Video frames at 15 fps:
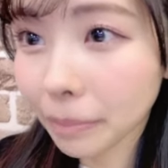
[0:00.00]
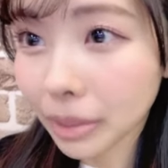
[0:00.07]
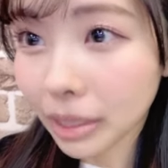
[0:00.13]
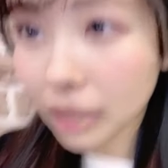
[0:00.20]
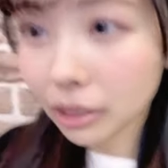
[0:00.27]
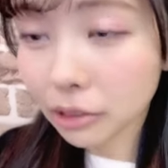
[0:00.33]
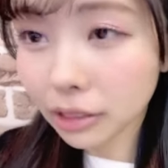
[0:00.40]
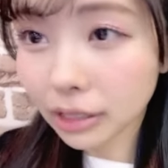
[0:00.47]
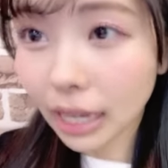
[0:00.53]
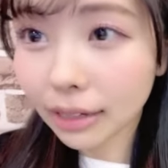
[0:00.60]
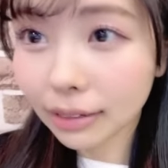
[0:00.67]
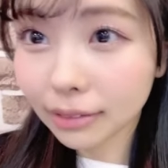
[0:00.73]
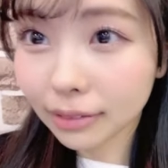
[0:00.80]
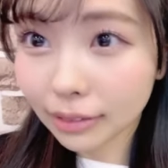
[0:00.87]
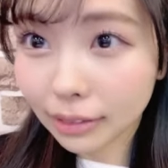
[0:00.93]
キック
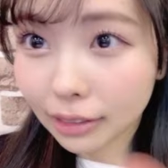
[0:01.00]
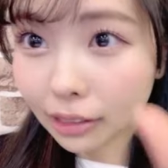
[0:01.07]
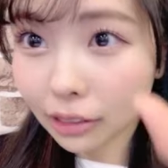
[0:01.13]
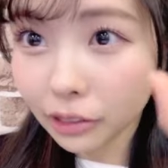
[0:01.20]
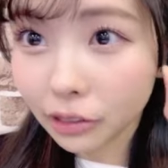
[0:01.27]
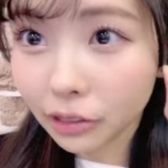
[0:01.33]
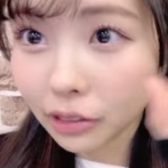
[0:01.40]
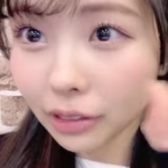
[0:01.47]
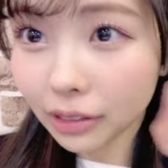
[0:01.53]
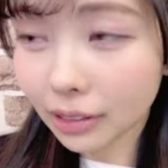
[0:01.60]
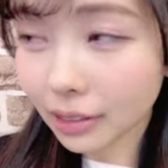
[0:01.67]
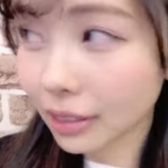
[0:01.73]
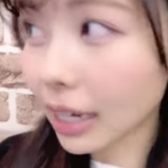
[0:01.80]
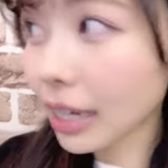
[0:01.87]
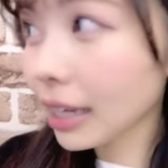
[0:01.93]
さん牛
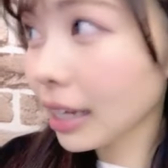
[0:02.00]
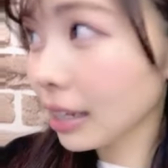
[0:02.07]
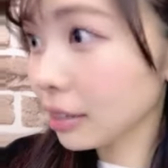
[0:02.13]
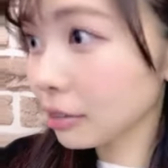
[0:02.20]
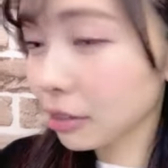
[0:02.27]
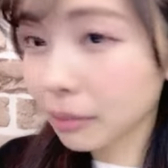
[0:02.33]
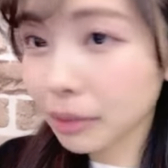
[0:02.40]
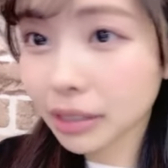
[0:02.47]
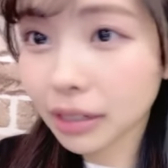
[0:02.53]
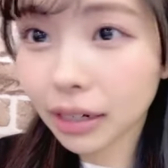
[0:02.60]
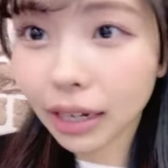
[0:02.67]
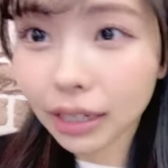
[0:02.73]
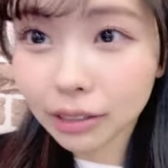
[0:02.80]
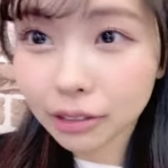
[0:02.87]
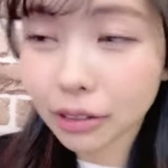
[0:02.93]
嫌だよねそれミスラ
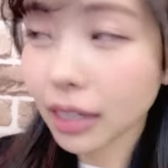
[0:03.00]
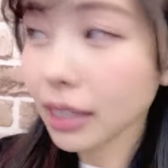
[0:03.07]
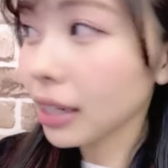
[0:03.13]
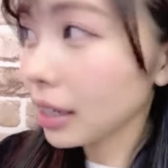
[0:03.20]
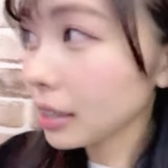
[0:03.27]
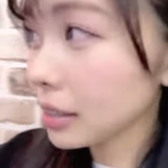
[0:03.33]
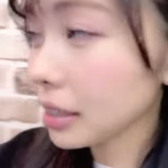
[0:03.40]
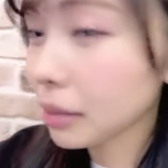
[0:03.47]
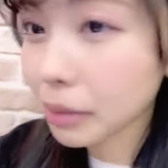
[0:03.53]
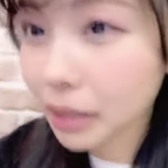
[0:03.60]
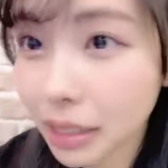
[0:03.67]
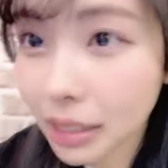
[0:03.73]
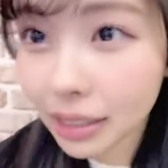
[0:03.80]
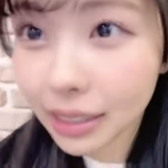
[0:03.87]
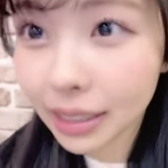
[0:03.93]
乾燥肌ねちなみ
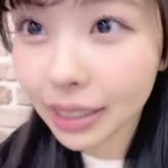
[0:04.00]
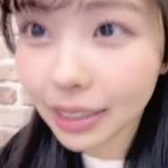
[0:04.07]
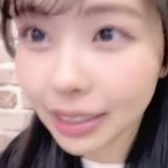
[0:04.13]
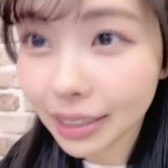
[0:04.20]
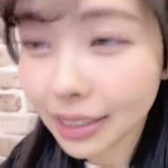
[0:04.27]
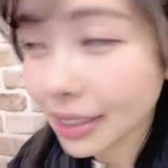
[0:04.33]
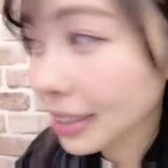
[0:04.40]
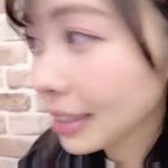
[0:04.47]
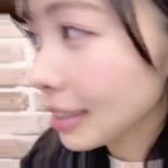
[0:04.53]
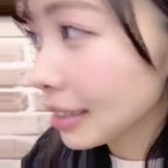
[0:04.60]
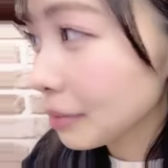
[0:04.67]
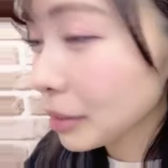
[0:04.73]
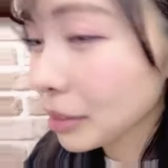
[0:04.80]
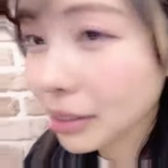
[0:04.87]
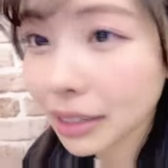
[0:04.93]
に
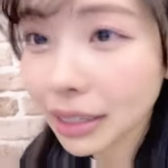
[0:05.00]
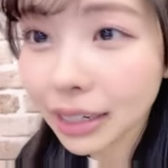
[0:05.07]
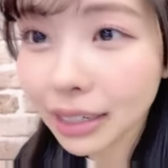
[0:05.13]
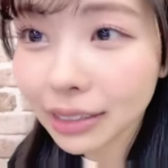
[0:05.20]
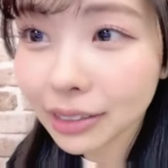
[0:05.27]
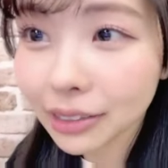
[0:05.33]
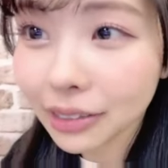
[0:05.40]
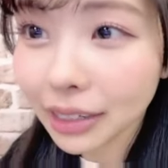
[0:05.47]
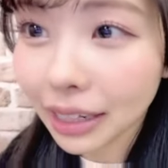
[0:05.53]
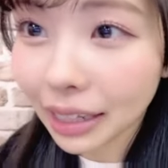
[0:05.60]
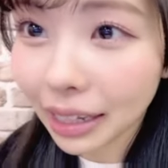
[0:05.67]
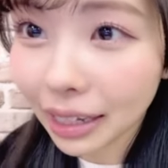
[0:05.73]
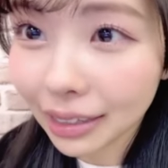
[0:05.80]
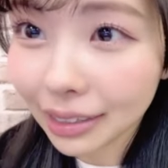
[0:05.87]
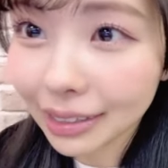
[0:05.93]
ミスラ乾燥肌